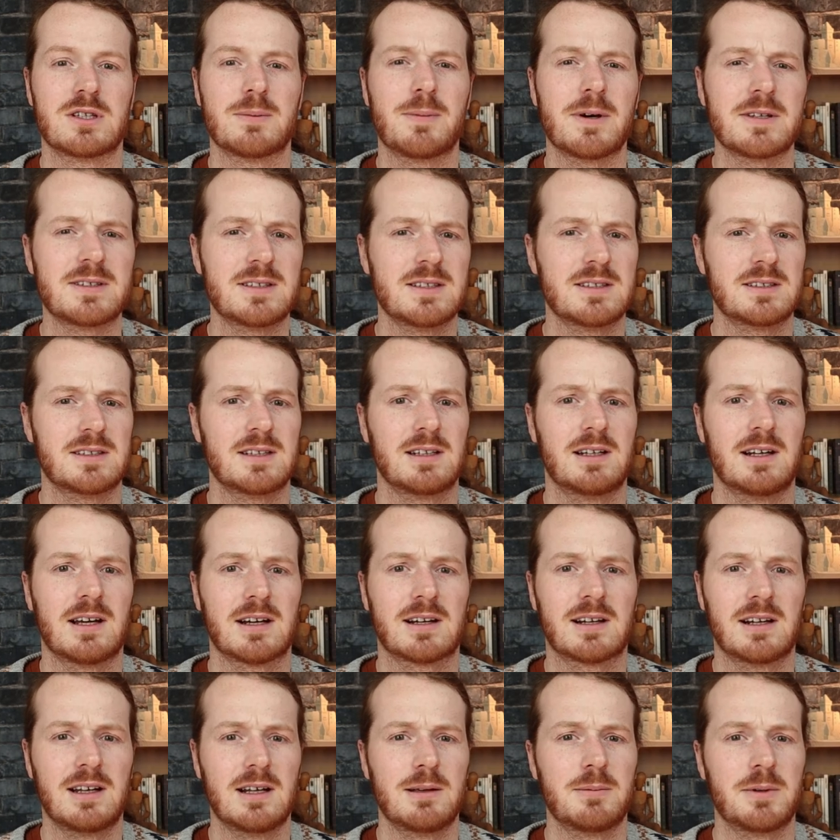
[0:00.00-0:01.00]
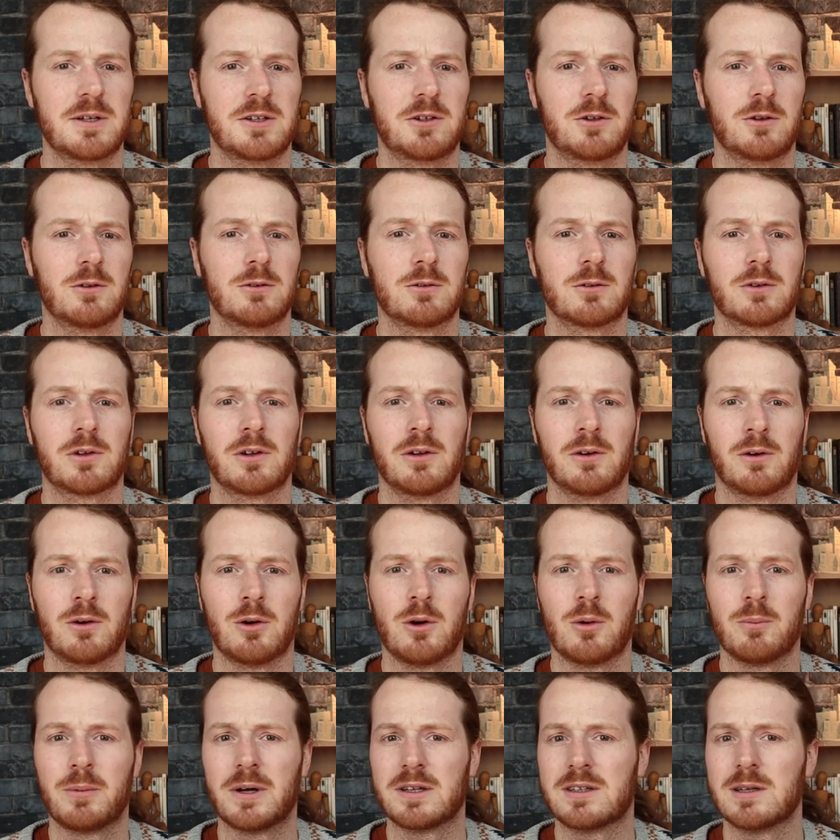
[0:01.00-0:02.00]
je sais pas si c'est de la claymation, donc euh,
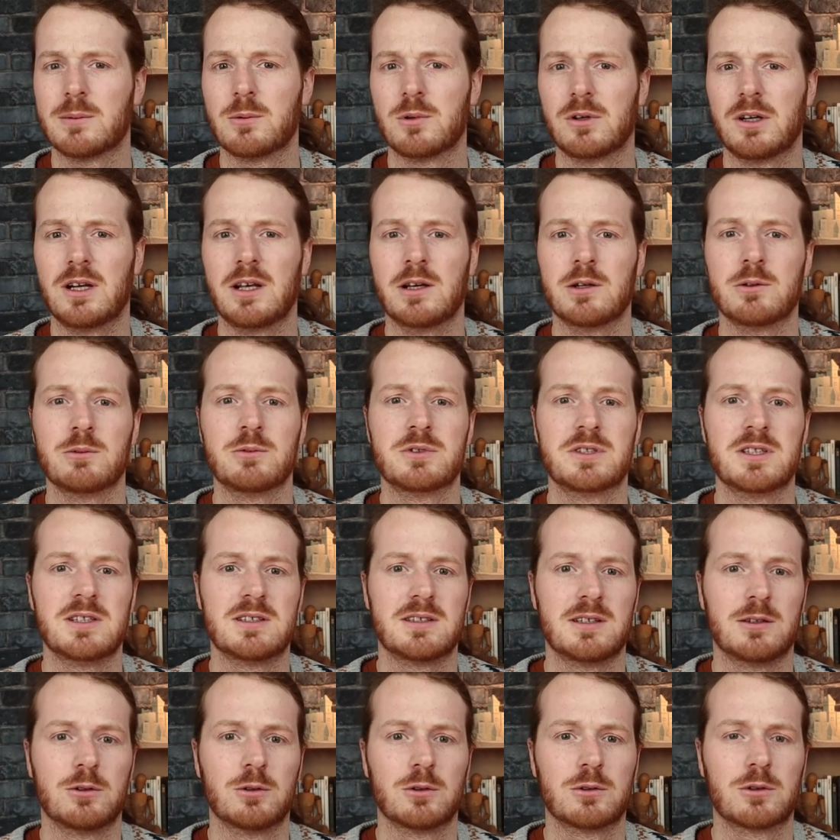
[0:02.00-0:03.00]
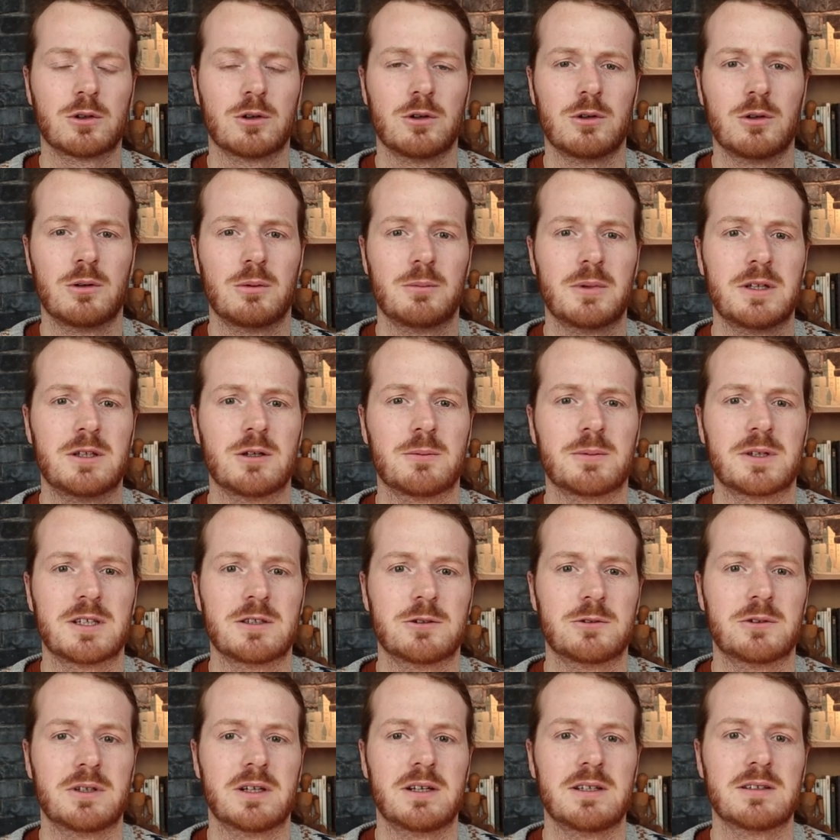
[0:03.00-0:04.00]
en pâte à modeler, ou si c'est d'autres médiums
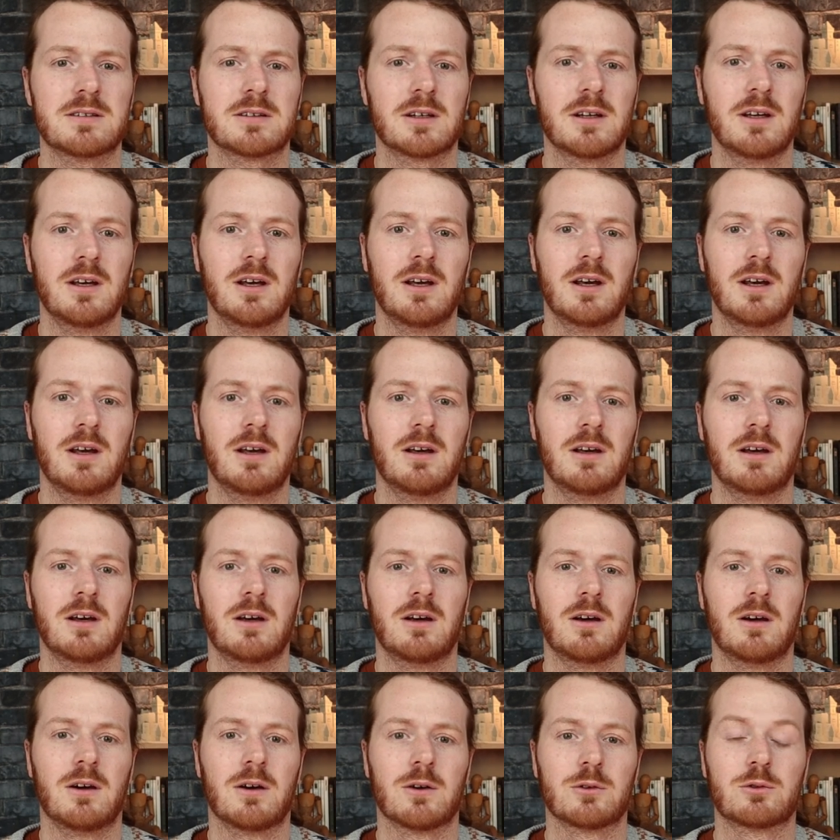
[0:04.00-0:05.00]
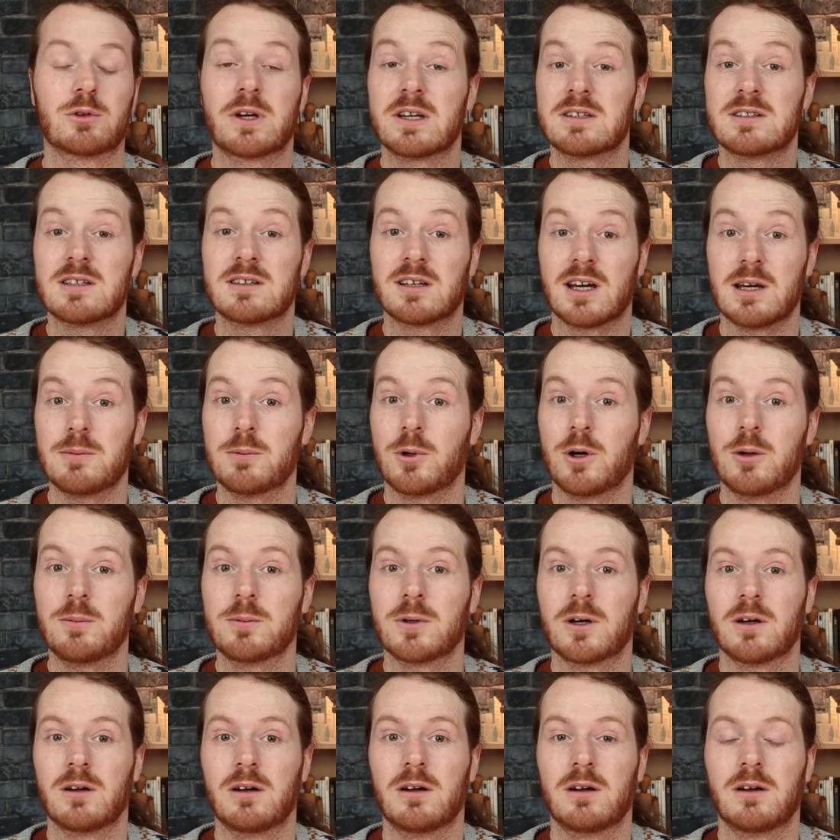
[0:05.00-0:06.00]
qu'ils utilisent. en tout cas, c'est très
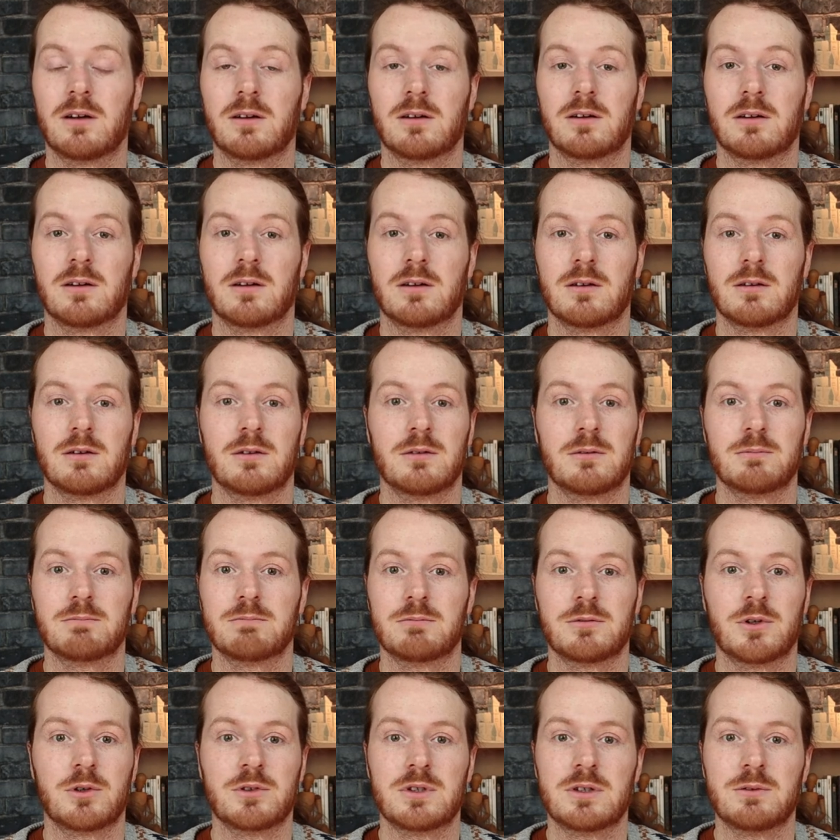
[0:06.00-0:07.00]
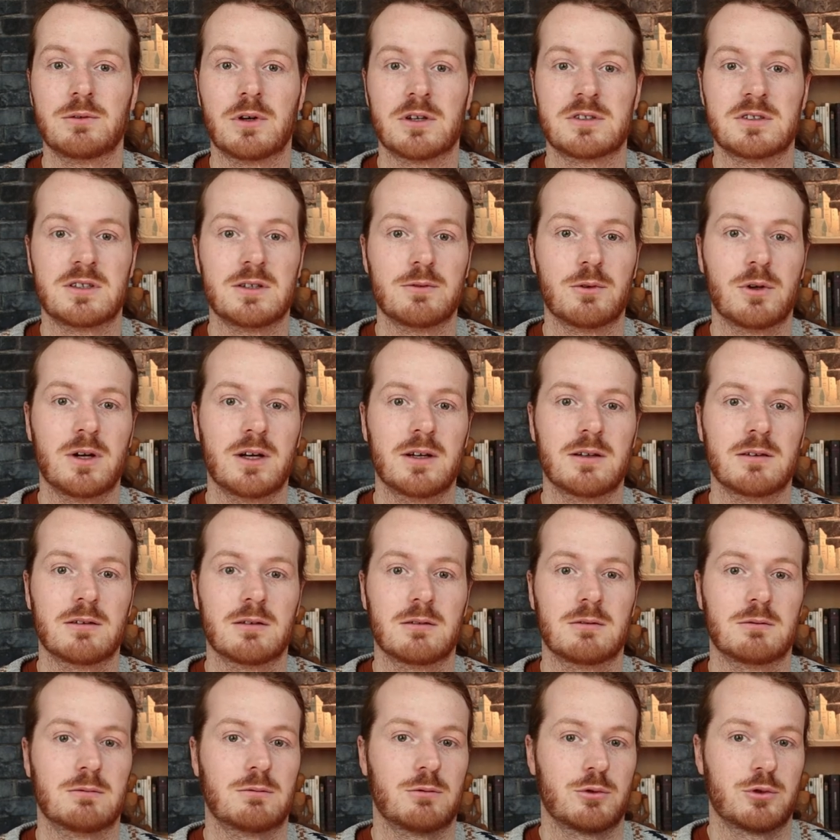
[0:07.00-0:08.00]
propre. à ce
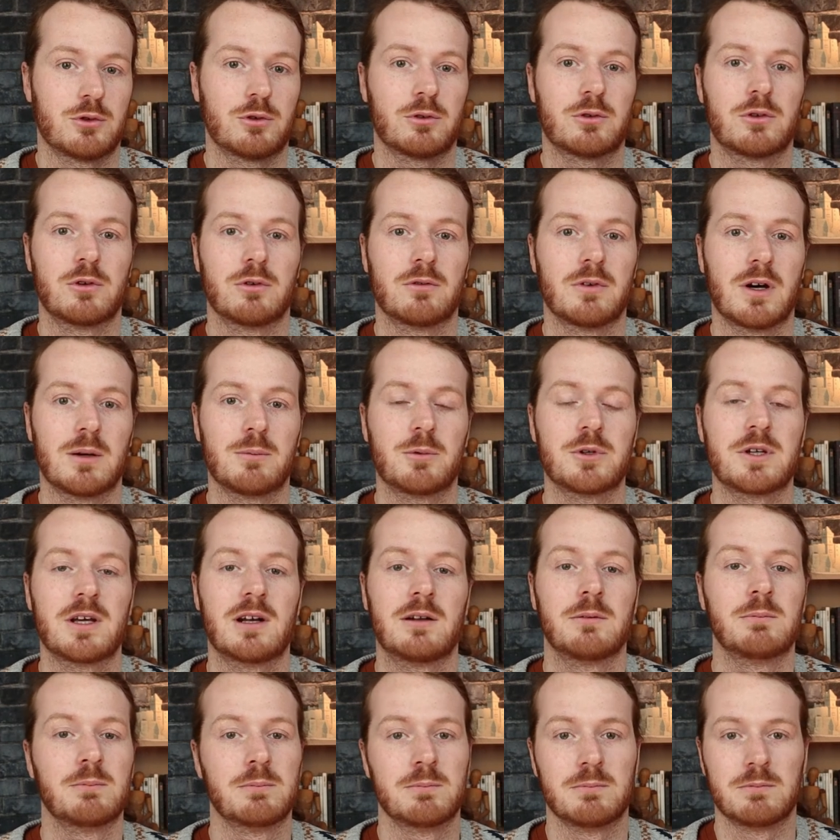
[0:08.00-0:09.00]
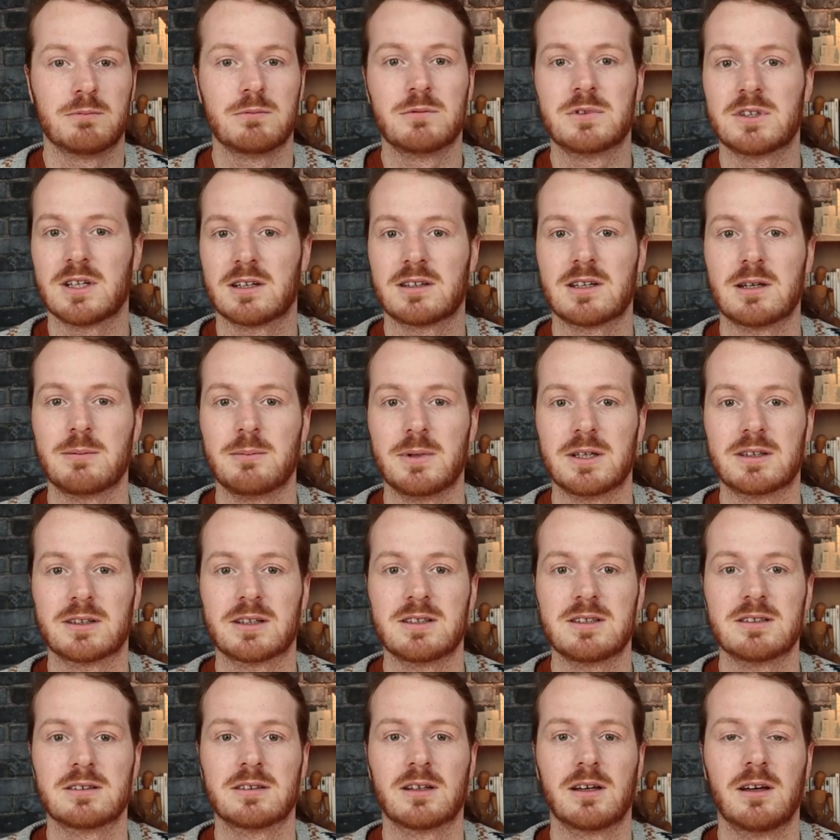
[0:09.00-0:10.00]
niveau-là, on sent que vraiment il y a une, certaine
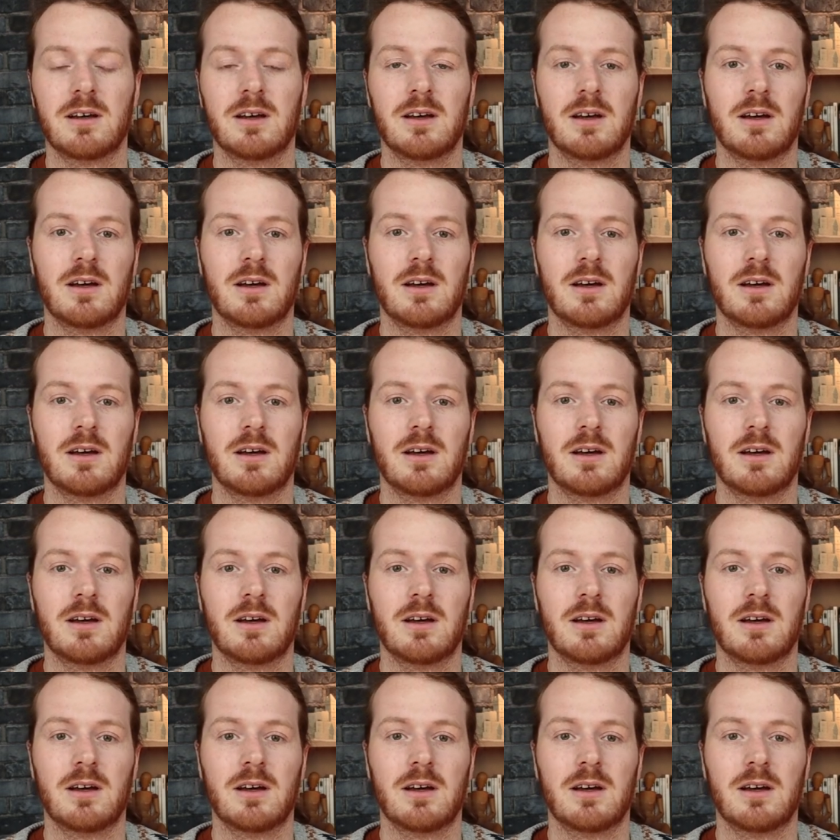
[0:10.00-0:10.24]
maîtrise.